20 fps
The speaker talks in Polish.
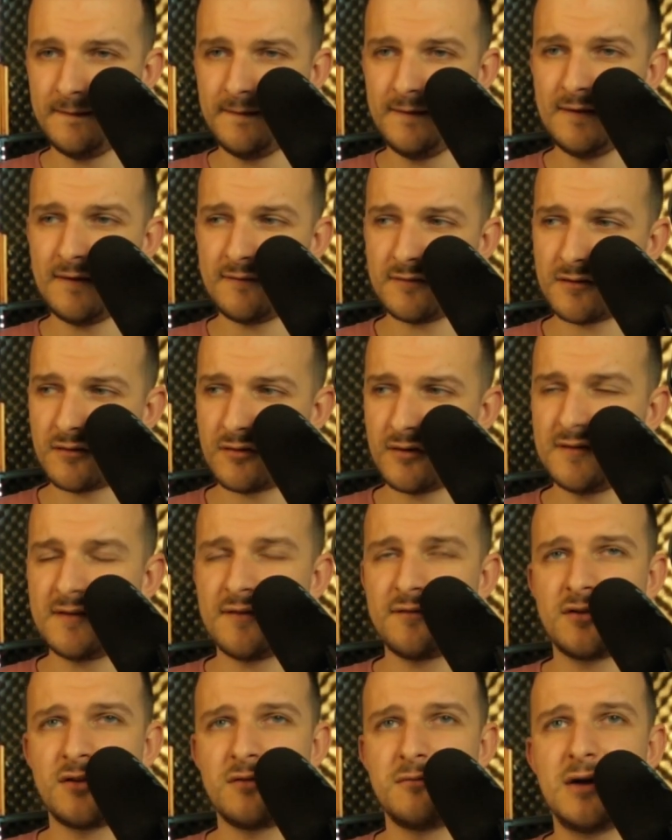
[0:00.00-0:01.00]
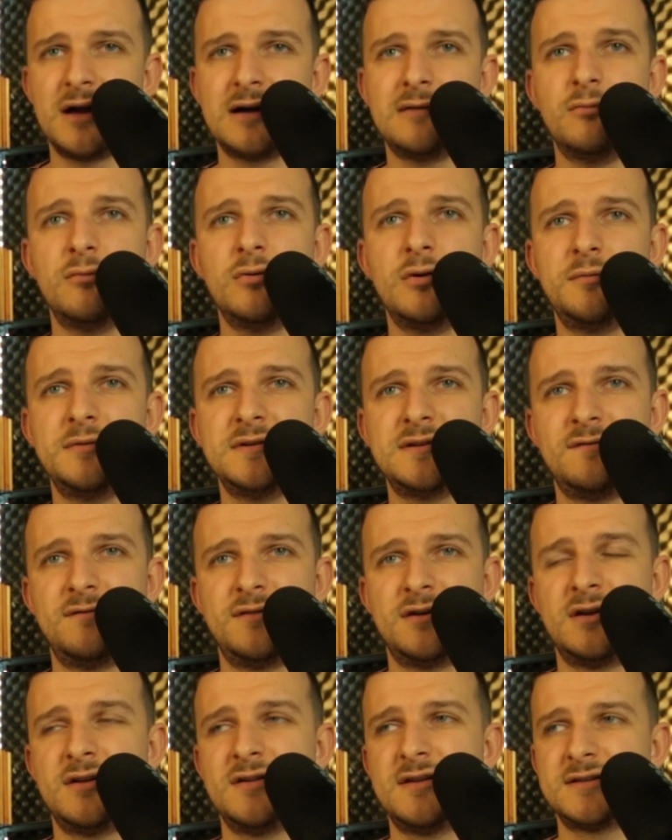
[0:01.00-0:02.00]
nie do końca wiadomo, jak mógłby
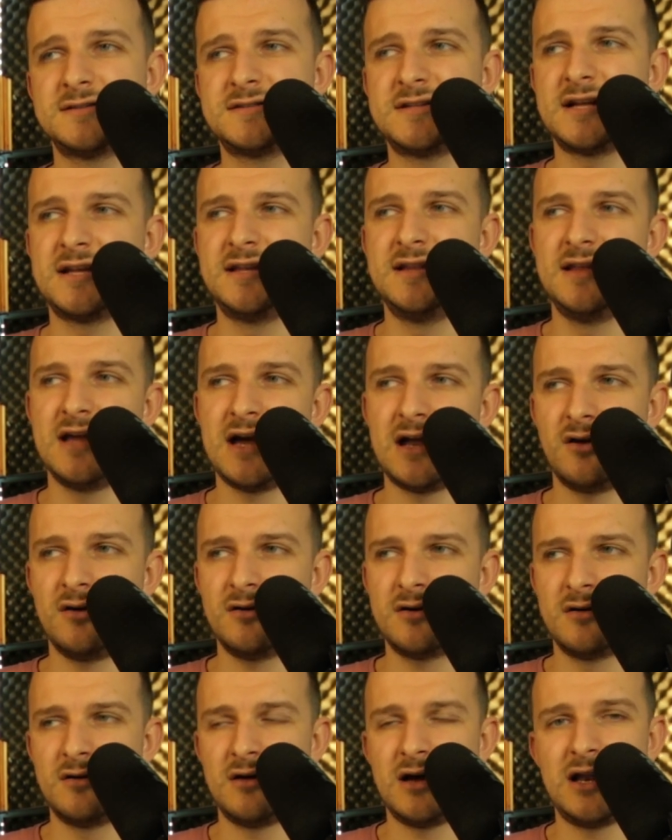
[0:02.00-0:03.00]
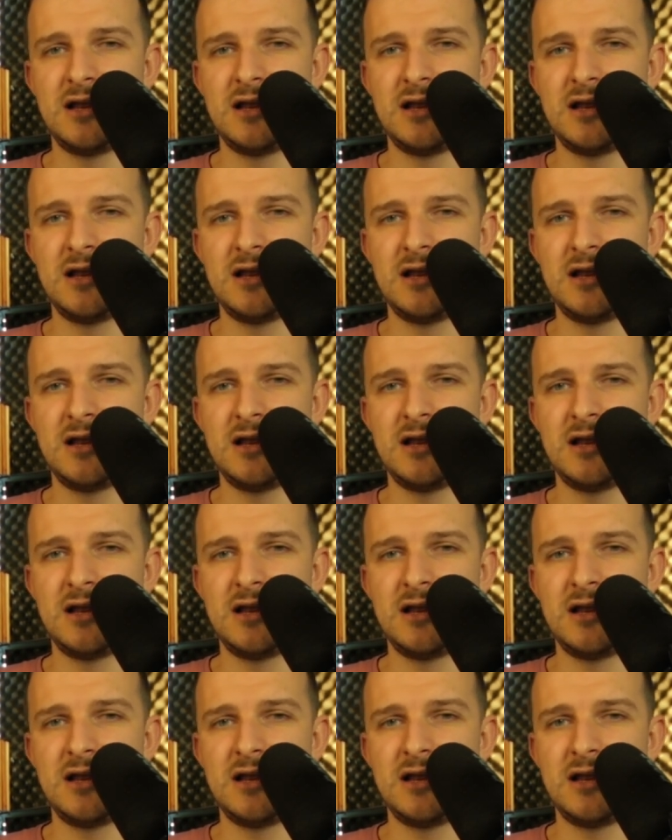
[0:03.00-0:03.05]
wyglądać taki dialog,